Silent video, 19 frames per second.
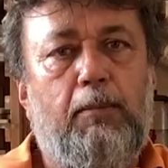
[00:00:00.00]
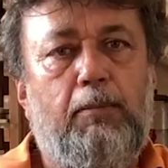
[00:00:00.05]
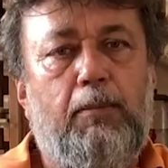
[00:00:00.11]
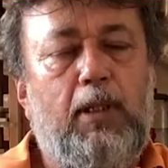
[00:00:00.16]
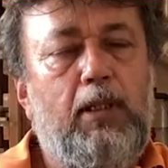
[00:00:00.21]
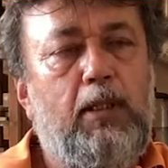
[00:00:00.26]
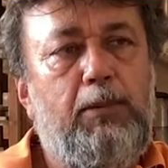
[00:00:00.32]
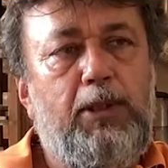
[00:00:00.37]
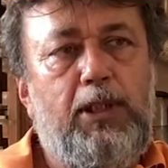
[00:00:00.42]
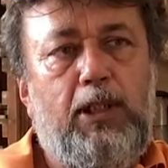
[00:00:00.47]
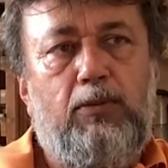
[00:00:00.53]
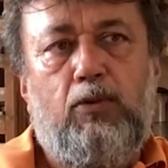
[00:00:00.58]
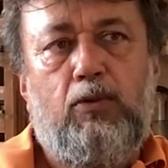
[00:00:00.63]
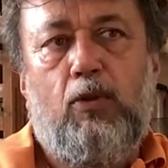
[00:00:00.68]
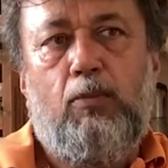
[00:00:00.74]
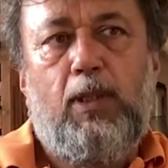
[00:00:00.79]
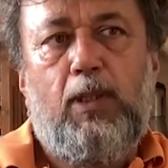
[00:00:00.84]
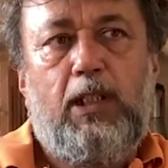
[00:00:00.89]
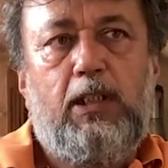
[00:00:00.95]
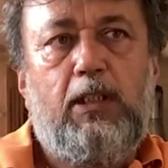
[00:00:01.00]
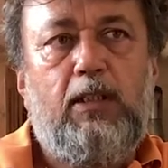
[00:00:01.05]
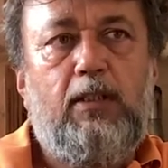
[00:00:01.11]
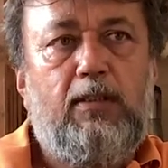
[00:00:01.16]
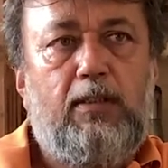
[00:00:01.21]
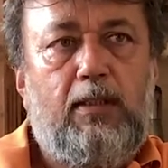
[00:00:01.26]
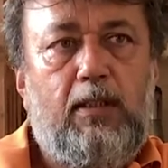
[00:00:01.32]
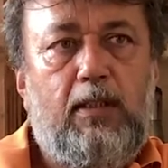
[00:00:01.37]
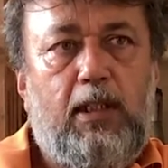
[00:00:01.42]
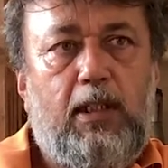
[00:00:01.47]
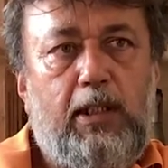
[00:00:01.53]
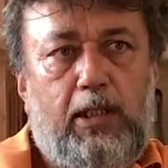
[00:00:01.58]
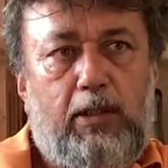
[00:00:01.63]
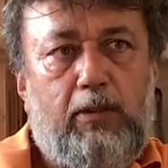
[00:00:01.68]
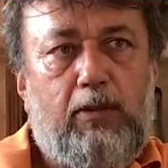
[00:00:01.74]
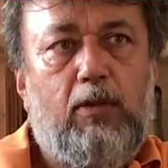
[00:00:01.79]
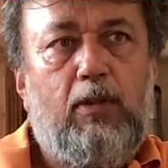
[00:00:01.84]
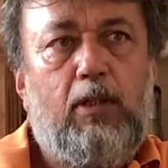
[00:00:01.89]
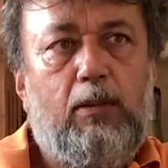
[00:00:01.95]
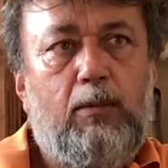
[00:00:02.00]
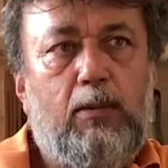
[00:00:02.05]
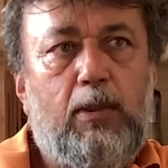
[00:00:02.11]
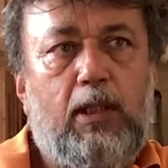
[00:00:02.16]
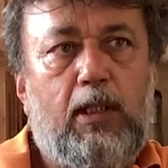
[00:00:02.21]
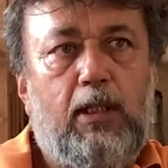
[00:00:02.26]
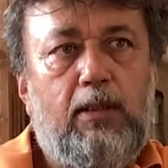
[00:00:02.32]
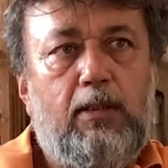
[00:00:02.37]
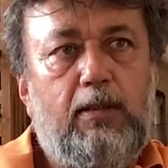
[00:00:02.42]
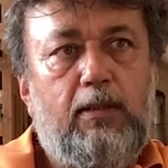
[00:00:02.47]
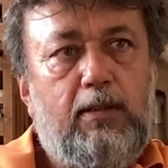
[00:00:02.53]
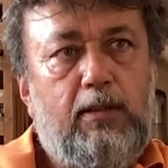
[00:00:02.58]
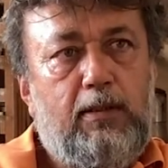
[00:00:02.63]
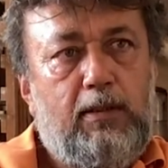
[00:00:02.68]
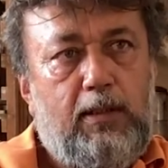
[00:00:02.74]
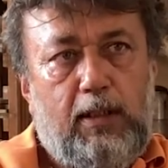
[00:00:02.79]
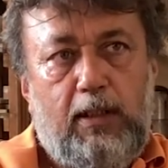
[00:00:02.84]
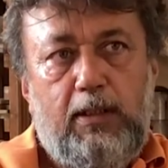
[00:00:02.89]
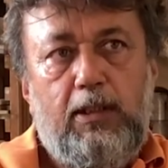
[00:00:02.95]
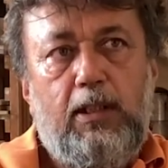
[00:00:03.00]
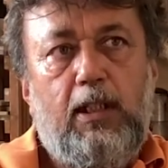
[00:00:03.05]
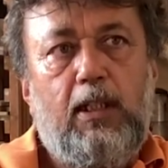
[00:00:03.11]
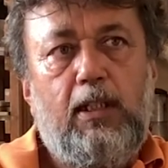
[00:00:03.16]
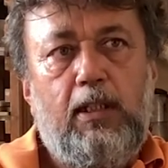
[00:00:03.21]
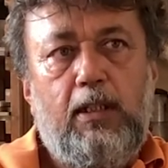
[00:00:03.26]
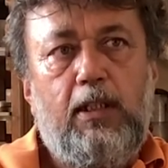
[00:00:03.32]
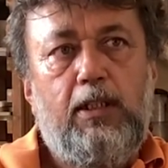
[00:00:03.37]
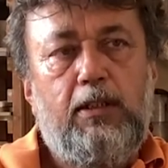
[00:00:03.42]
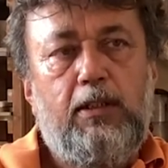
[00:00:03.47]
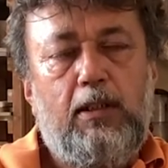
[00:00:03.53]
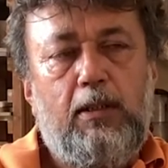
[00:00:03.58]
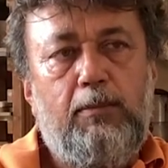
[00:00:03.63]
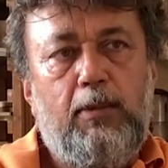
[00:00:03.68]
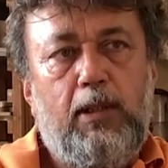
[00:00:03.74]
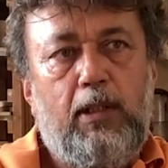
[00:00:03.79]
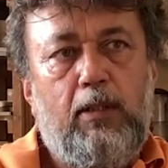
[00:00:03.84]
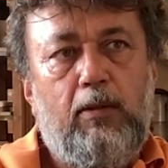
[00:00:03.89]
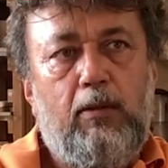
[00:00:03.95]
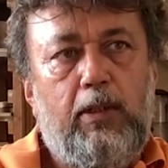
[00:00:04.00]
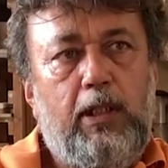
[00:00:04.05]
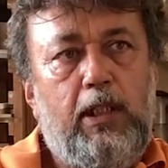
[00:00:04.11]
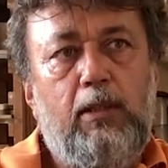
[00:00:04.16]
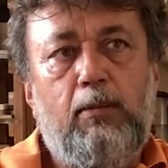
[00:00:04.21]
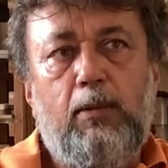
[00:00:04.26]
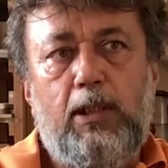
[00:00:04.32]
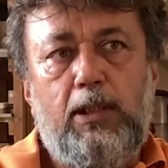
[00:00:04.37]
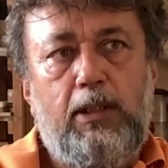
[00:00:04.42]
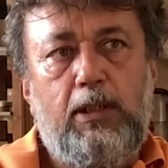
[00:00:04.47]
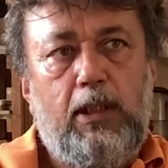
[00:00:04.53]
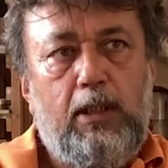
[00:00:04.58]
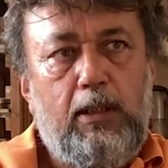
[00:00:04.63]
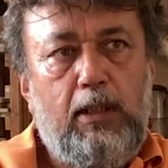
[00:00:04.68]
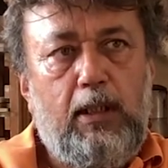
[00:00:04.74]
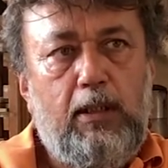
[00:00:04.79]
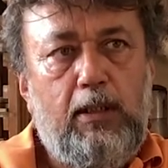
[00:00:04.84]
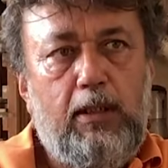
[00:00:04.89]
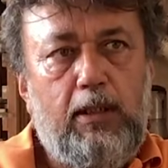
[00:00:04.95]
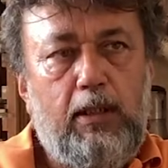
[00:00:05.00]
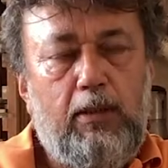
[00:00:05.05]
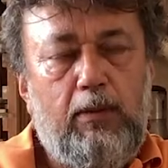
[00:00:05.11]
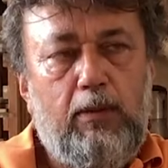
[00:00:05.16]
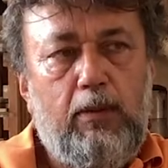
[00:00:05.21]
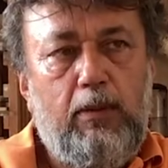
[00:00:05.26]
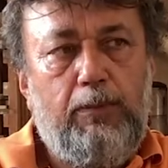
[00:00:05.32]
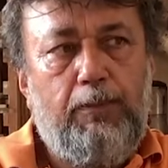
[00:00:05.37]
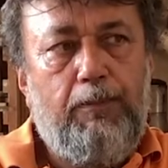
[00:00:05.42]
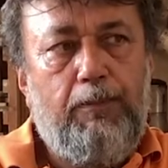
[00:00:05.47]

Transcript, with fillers: Bana bir şey sormak için insanlar geliyorlar buraya. Sanatçı arkadaşlarım da geliyor, yeni başlayanlar da geliyor.